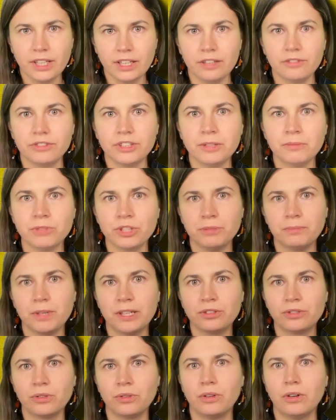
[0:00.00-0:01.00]
w tym
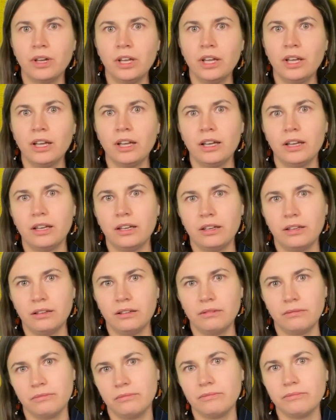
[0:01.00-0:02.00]
przypadku
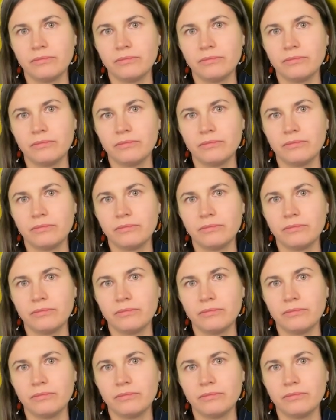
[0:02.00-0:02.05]
e,